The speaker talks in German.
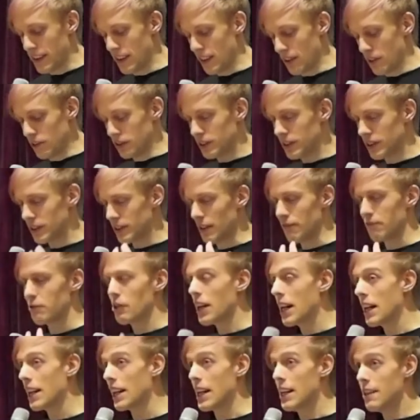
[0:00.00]
und dafür
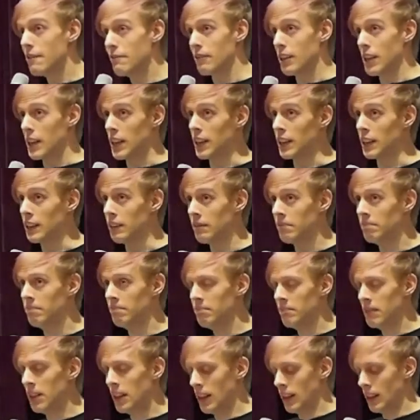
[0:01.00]
kein Geld verlangen,
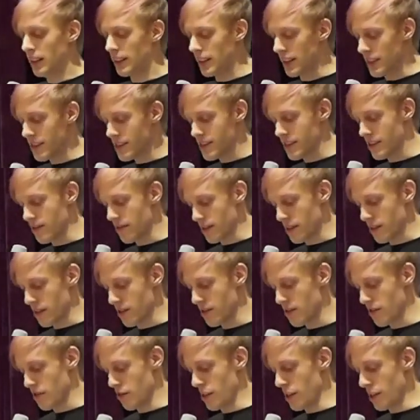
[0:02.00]
dann ist das was
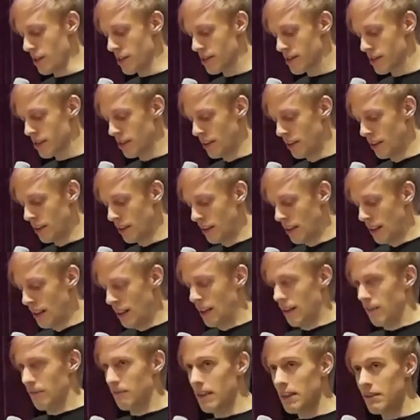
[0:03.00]
ganz Neues.
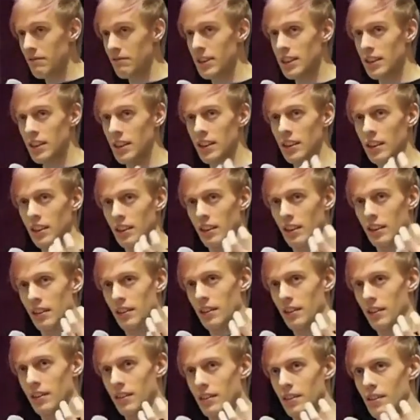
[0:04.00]
Wenn wir
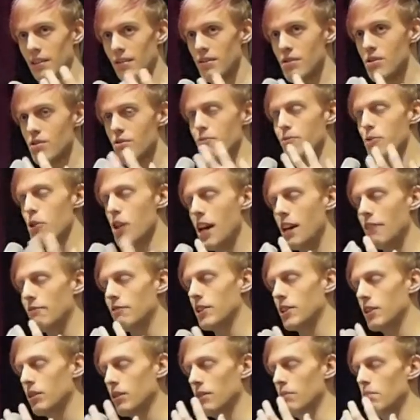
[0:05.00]
zuvor
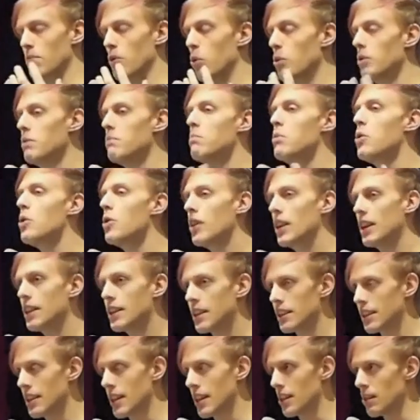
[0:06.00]
einfach
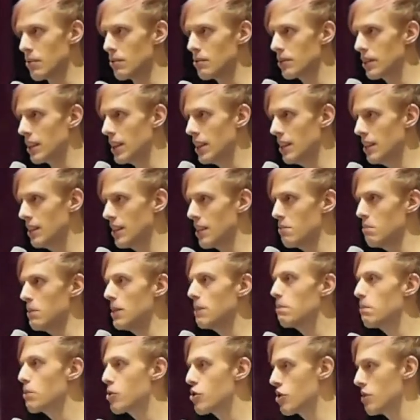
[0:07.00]
unmögliche Technologien der
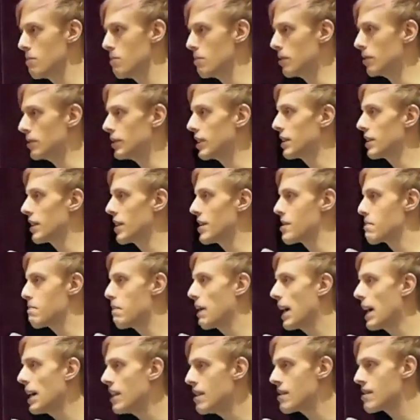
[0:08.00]
Mitbestimmung und der
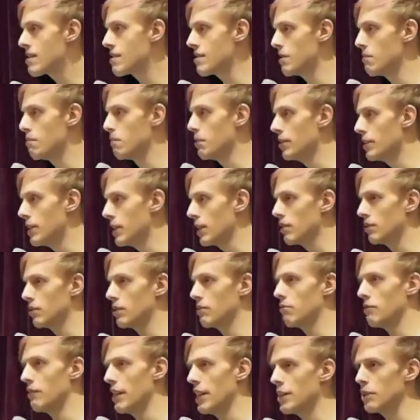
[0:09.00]
Transparenz in die Politik und
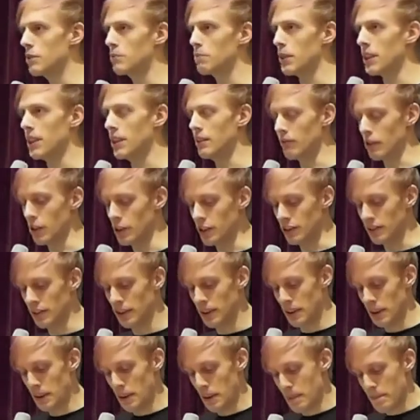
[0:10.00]
die Verwaltung bringen wollen,
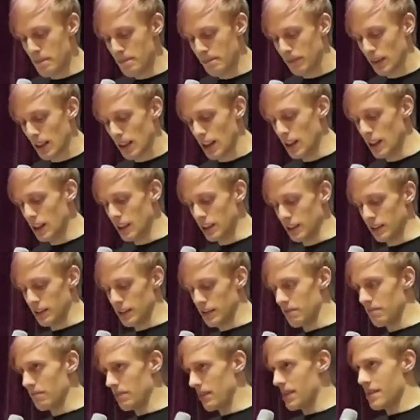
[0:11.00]
äh,
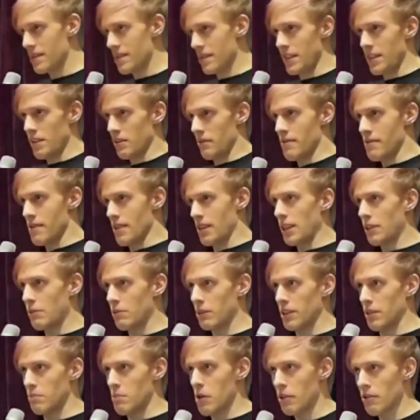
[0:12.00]
siehe unser
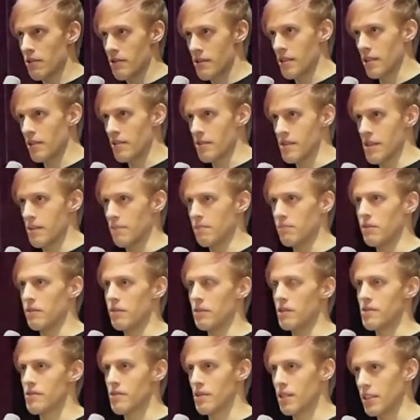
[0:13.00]
Liquid Democracy Konzept, wie
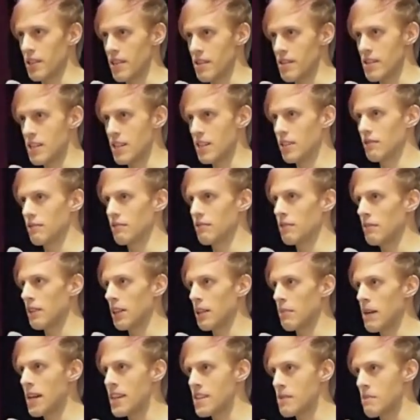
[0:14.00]
wir uns organisieren und wie wir
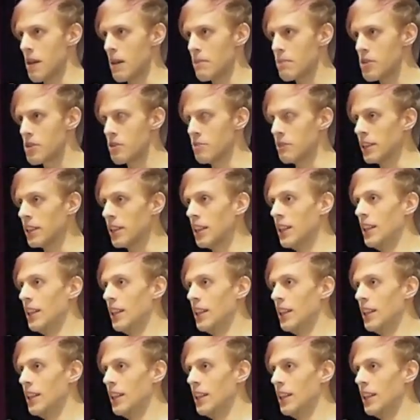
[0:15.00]
gemeinsam abstimmen.